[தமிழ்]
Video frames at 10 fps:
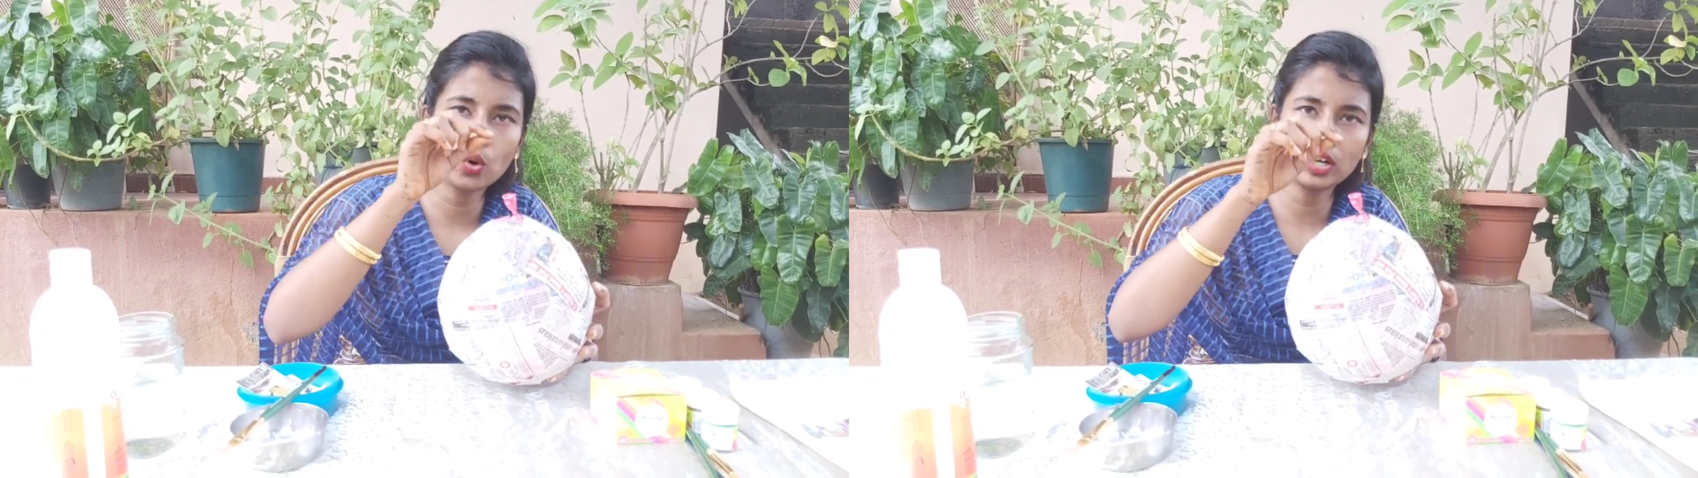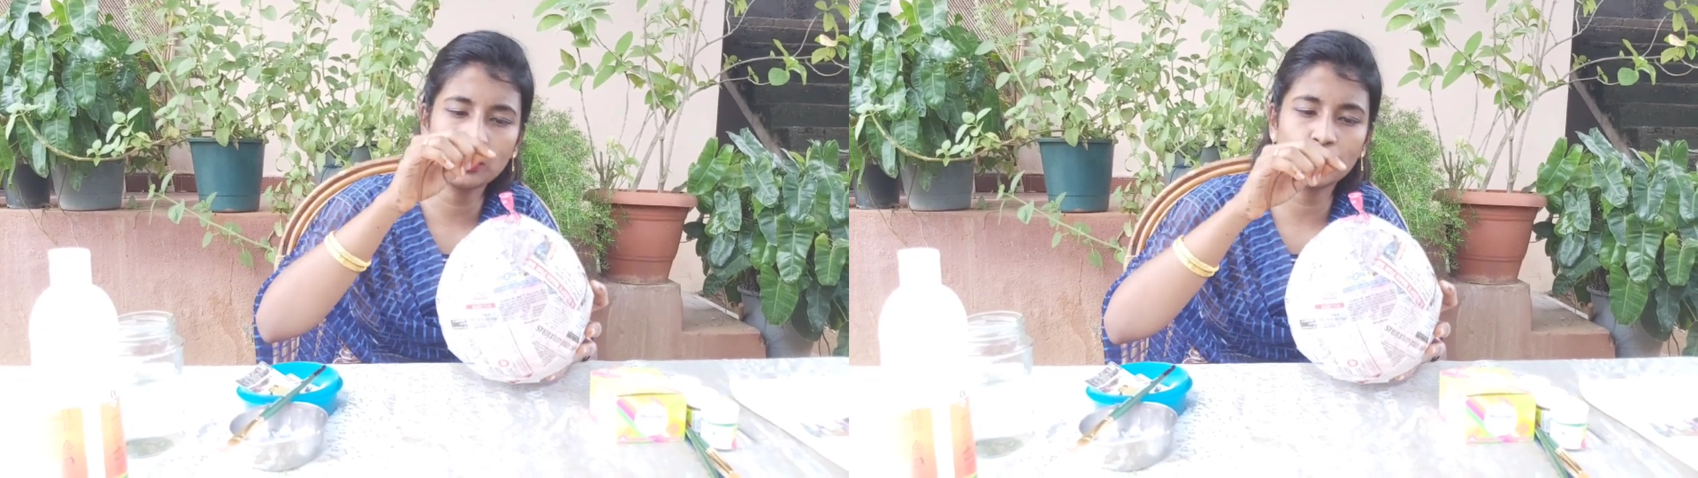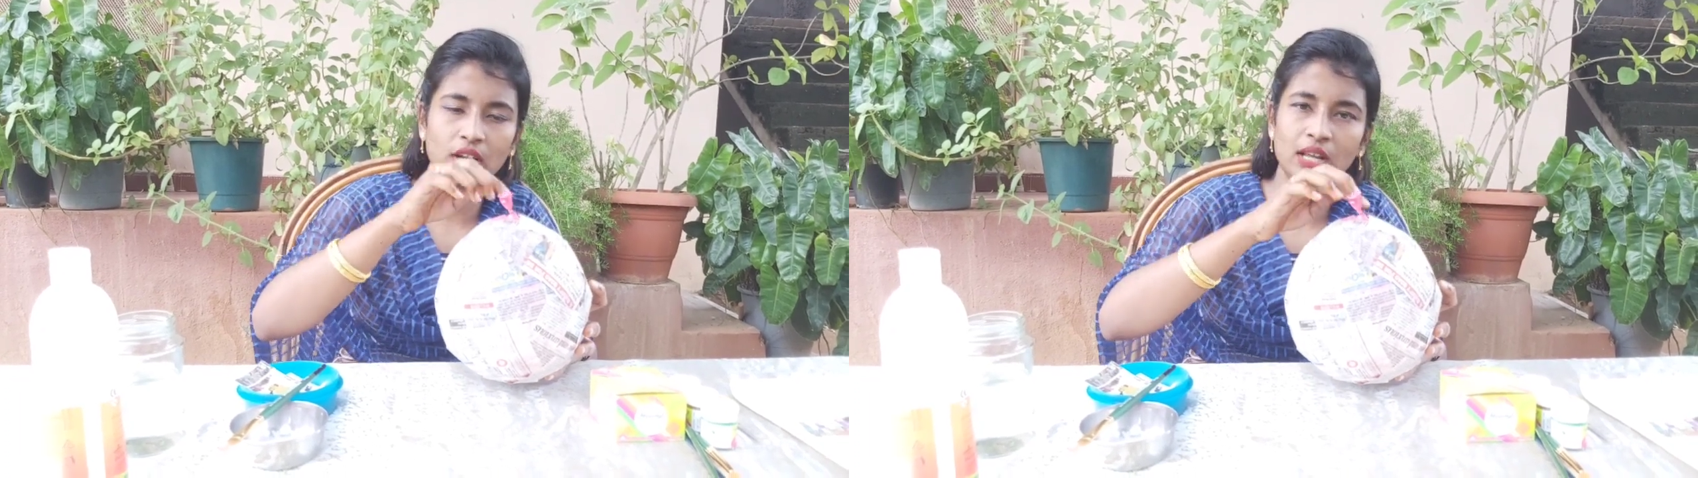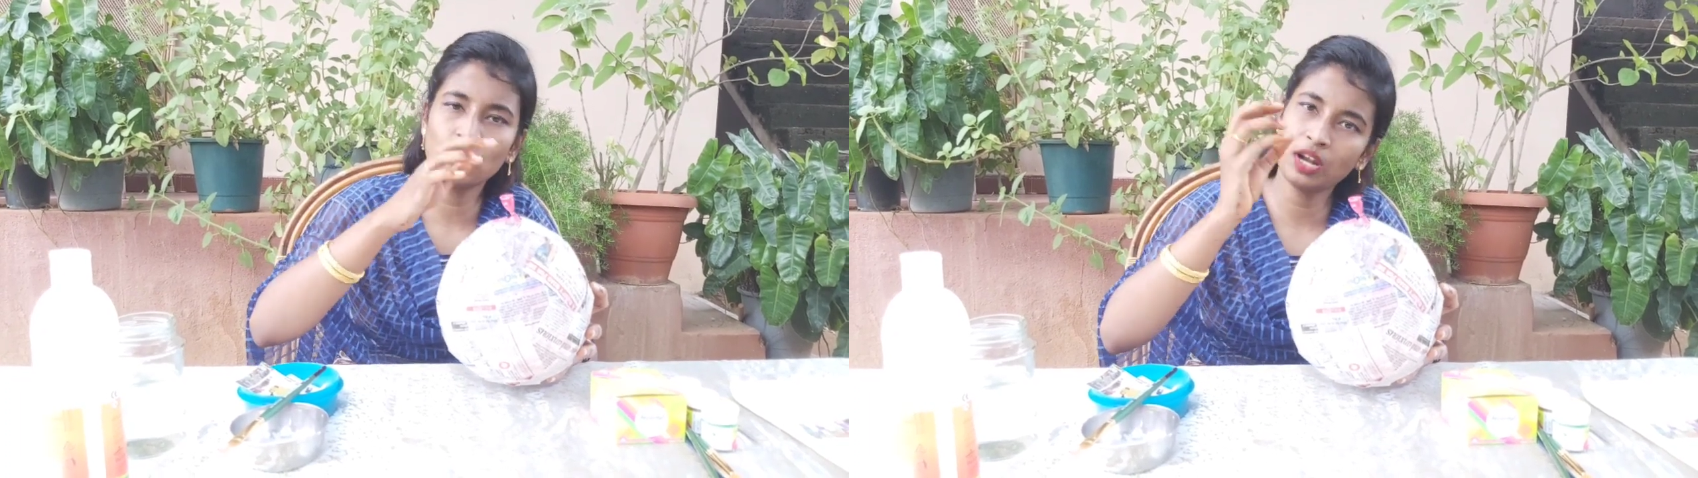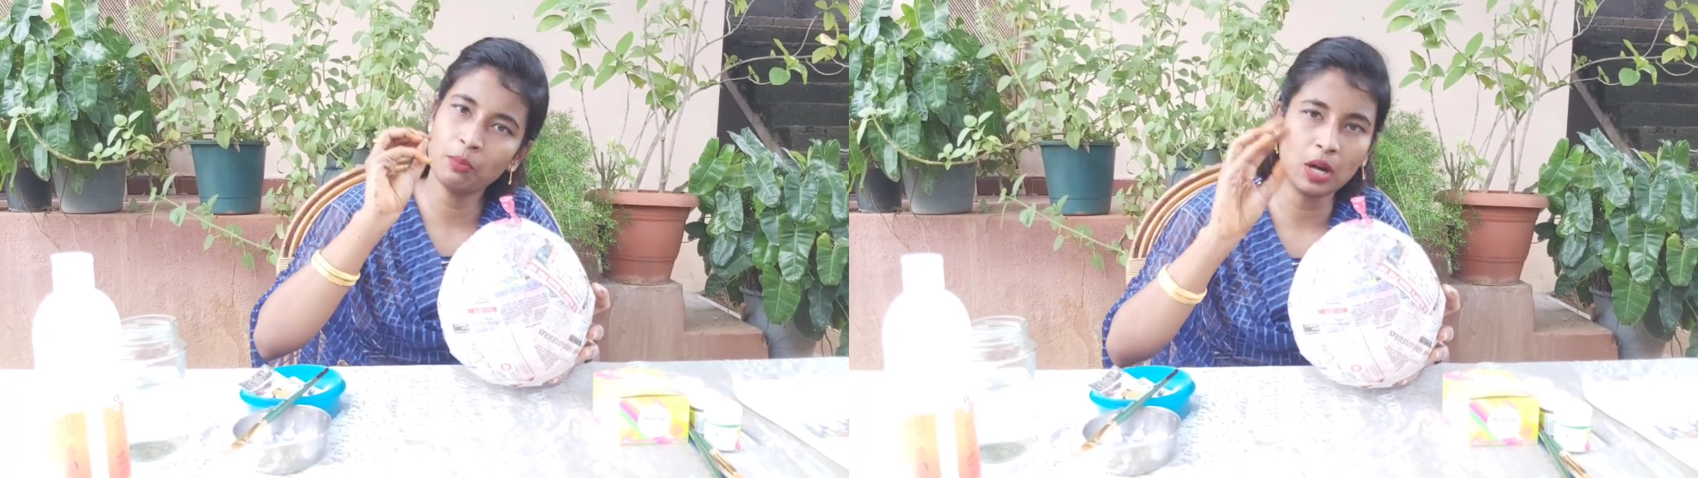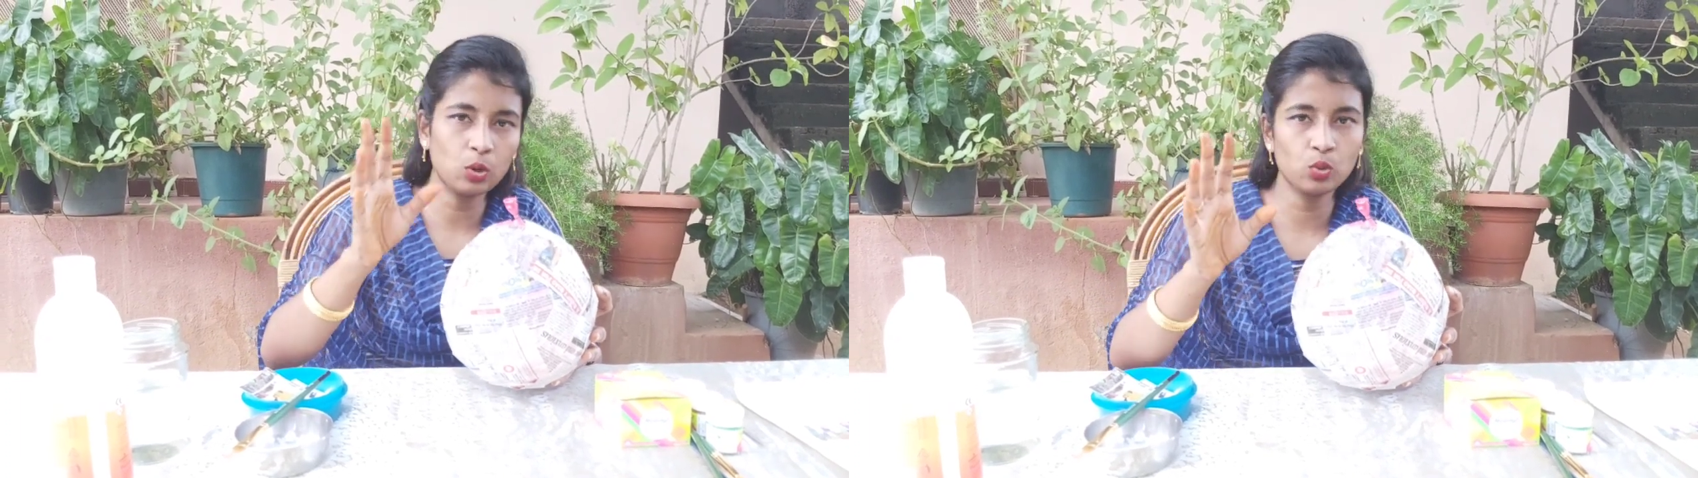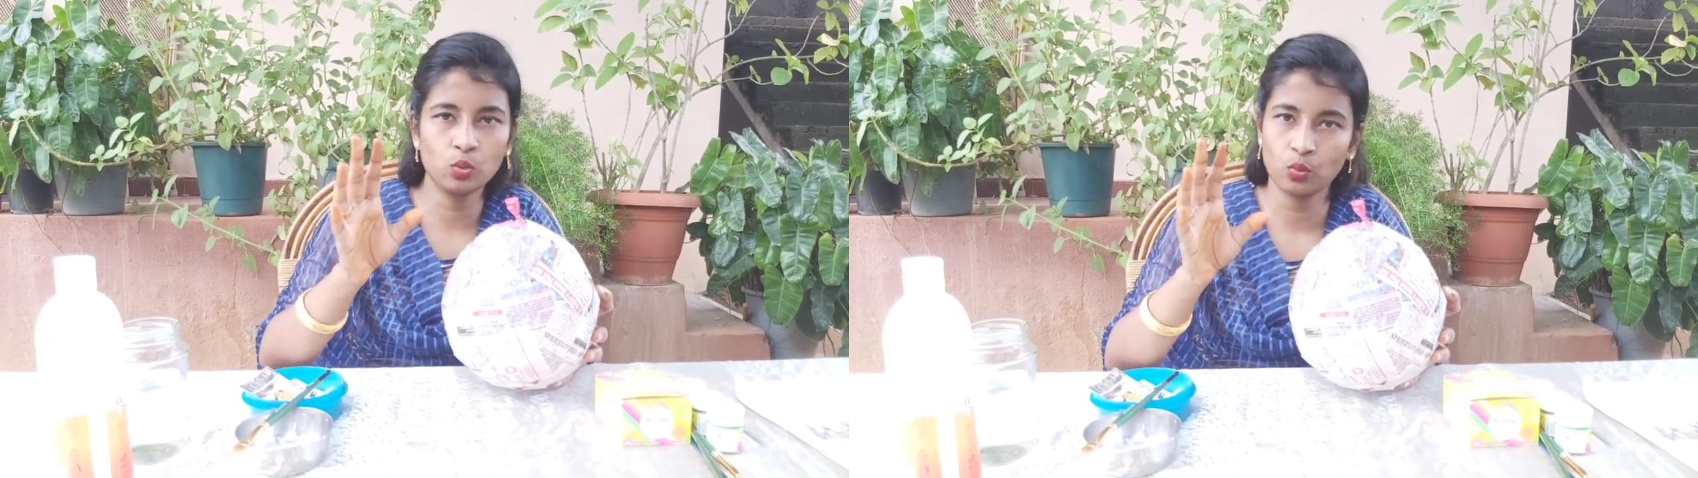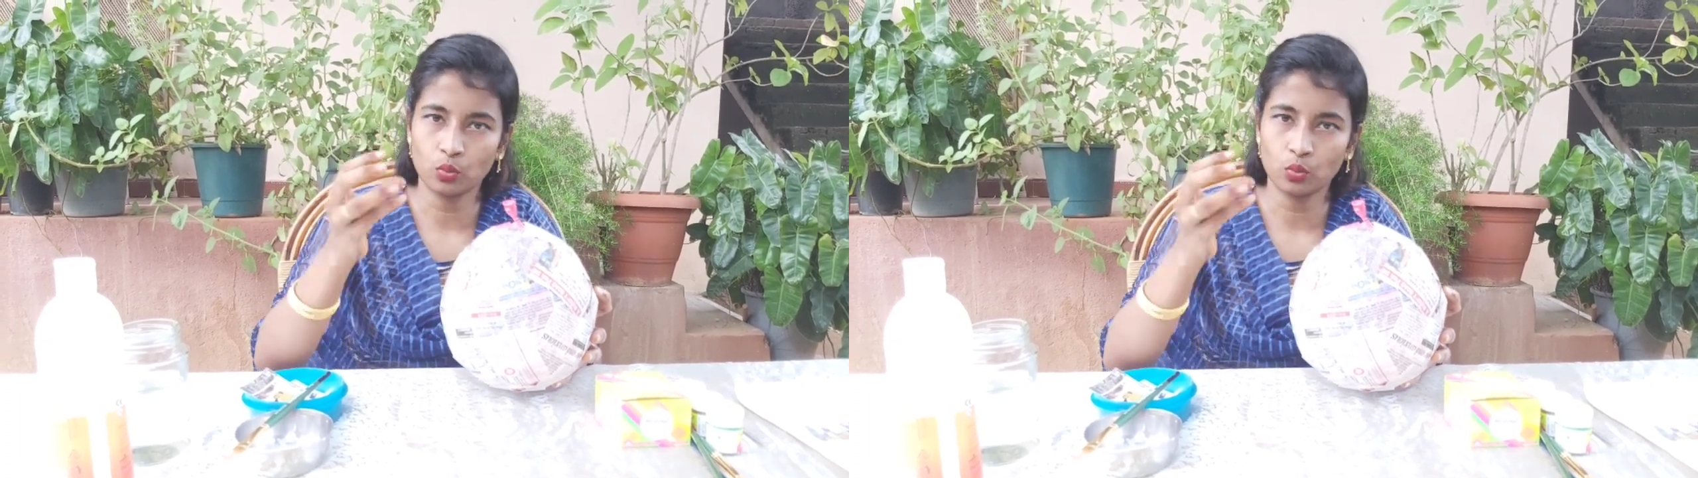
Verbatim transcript: ஓட்டை போட்டாலே உள்ளே பலூன்